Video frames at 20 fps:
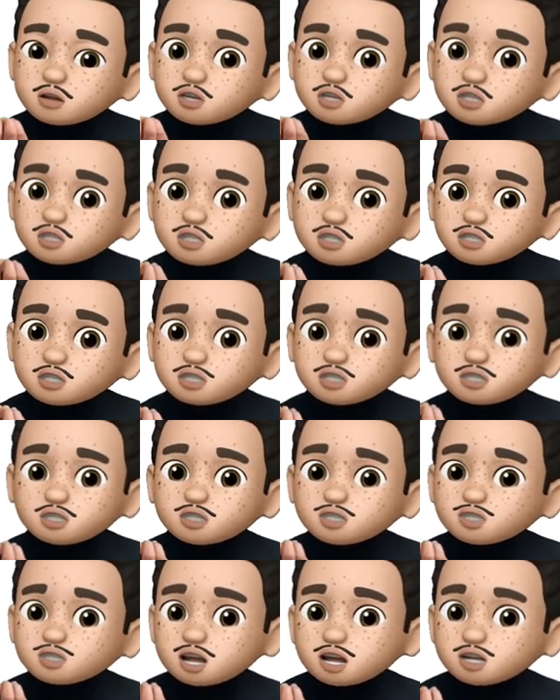
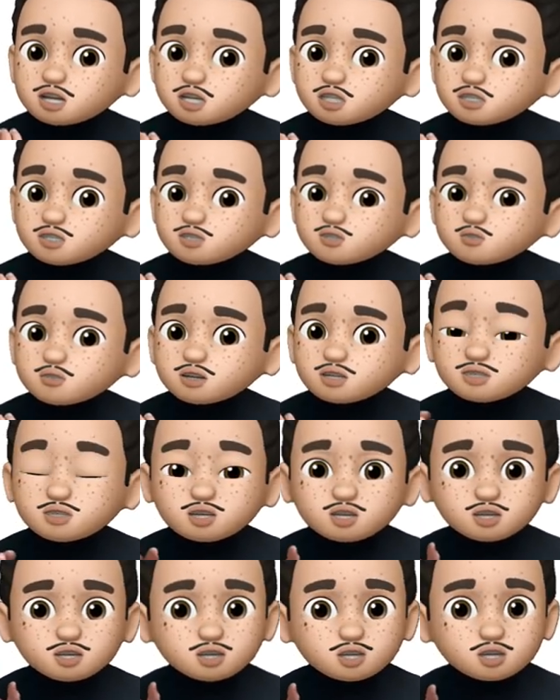추의 뜻
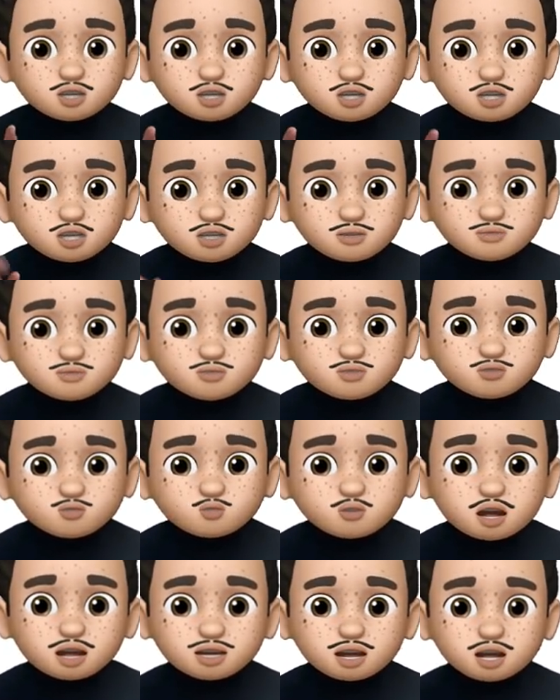중에서는
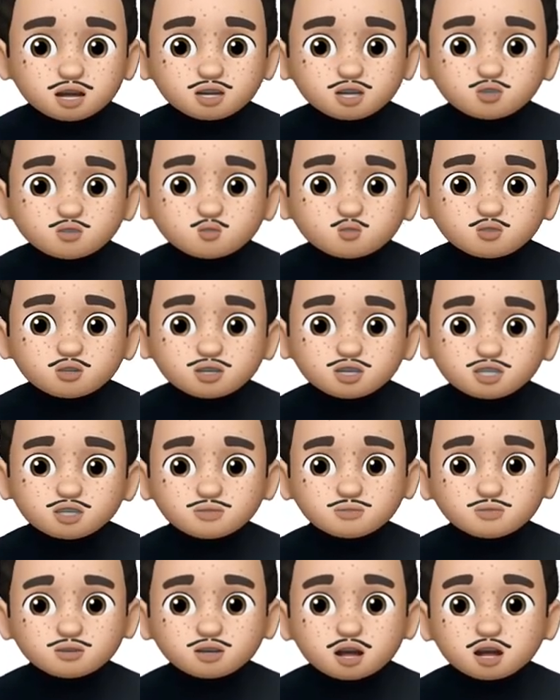흡수하다는 뜻도
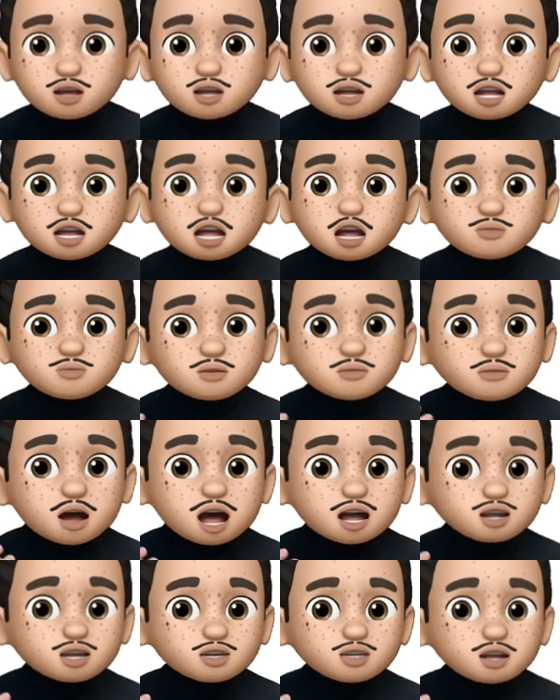있습니다. 기름이
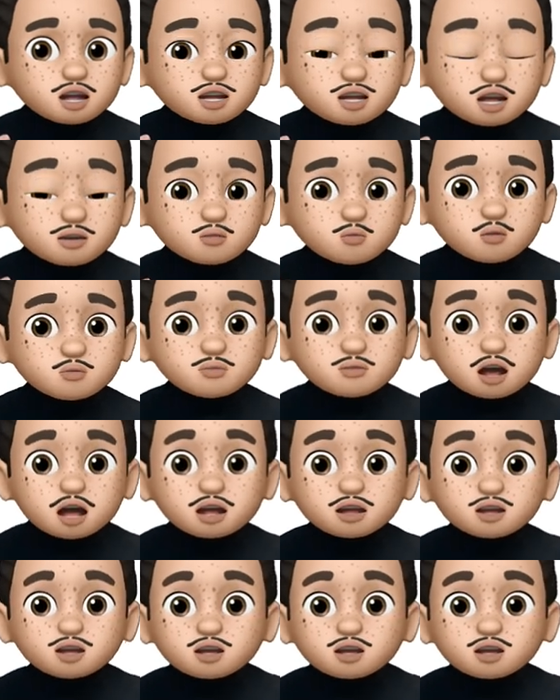많이 든다는 얘기 뭡니까?